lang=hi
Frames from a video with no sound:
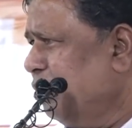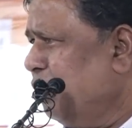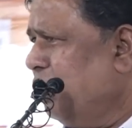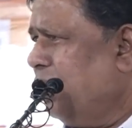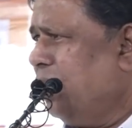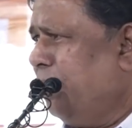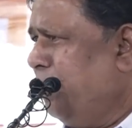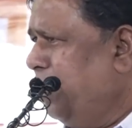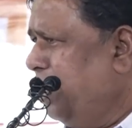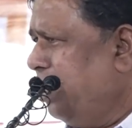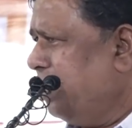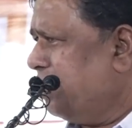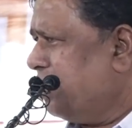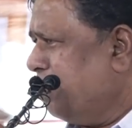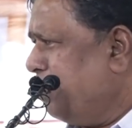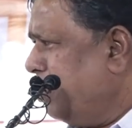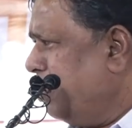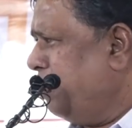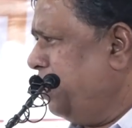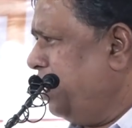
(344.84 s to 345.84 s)
तो हमें ये
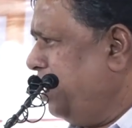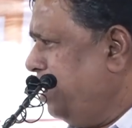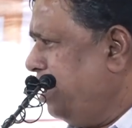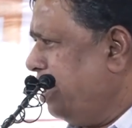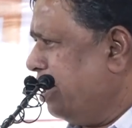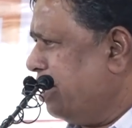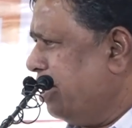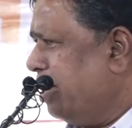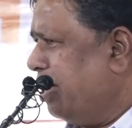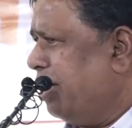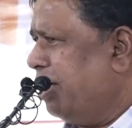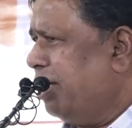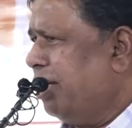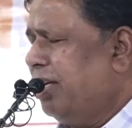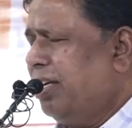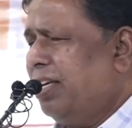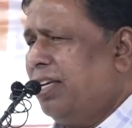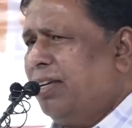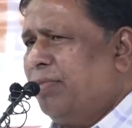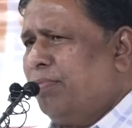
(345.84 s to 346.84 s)
समझ में नहीं आता
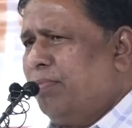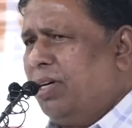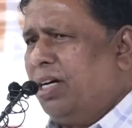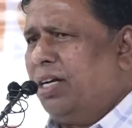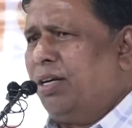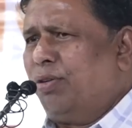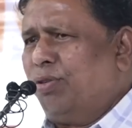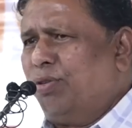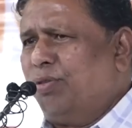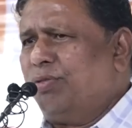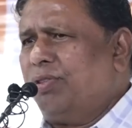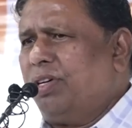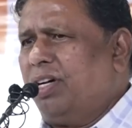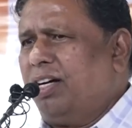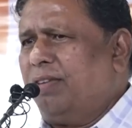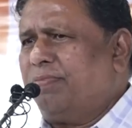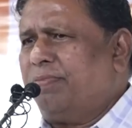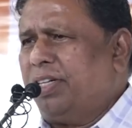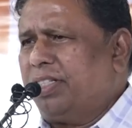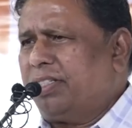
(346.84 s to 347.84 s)
मान लो
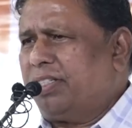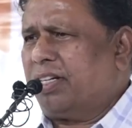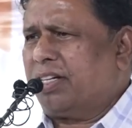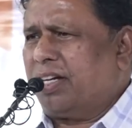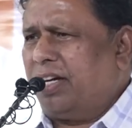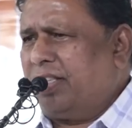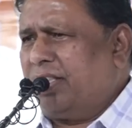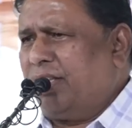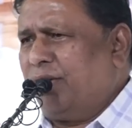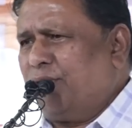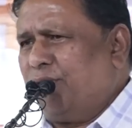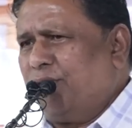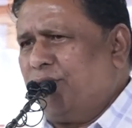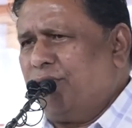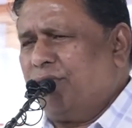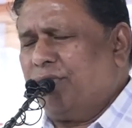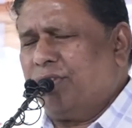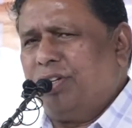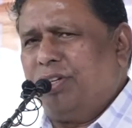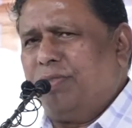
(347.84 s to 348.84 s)
आप ऐसा कहते हो
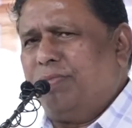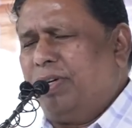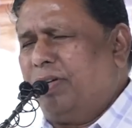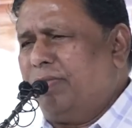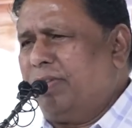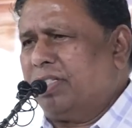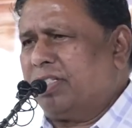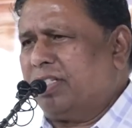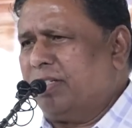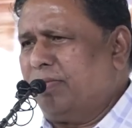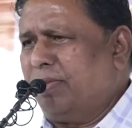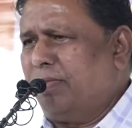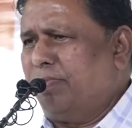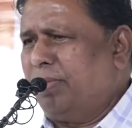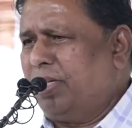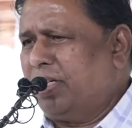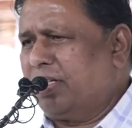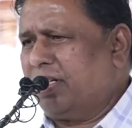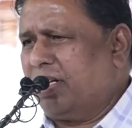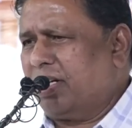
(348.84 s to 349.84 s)
ये बाबा साहब
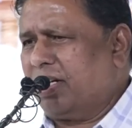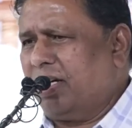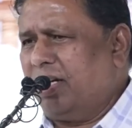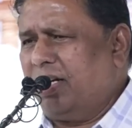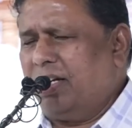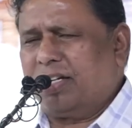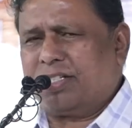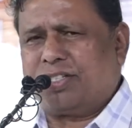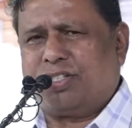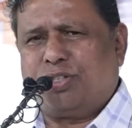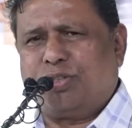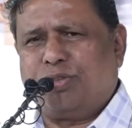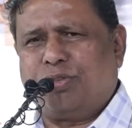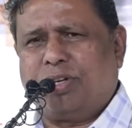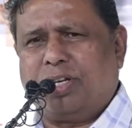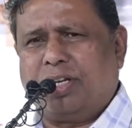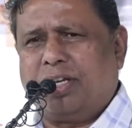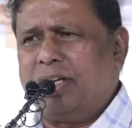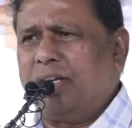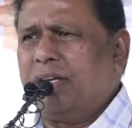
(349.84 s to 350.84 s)
अम्बेडकर का लक्ष्य जो
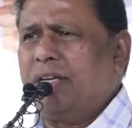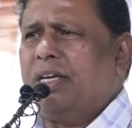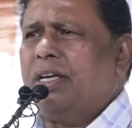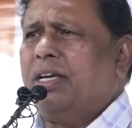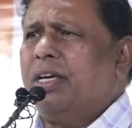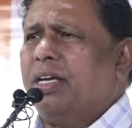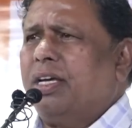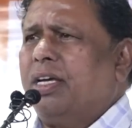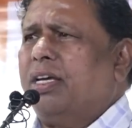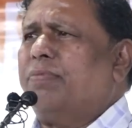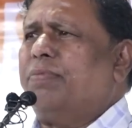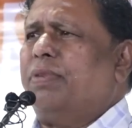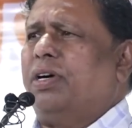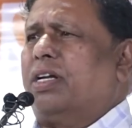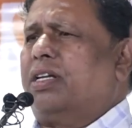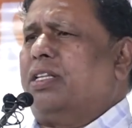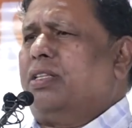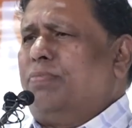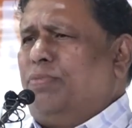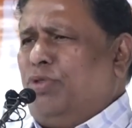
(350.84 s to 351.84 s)
है ये
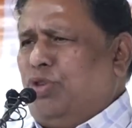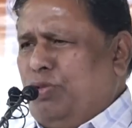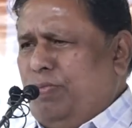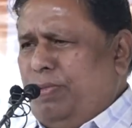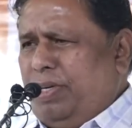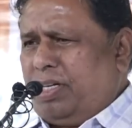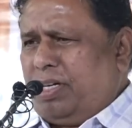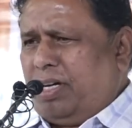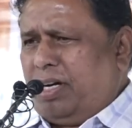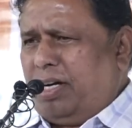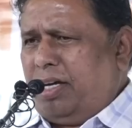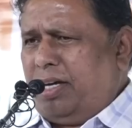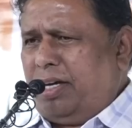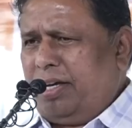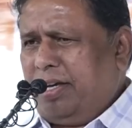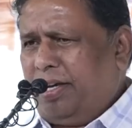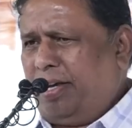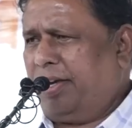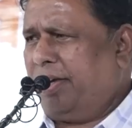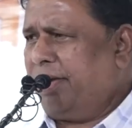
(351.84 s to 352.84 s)
भारत बौद्धमय करना
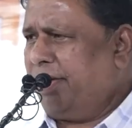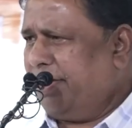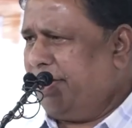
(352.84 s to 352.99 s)
है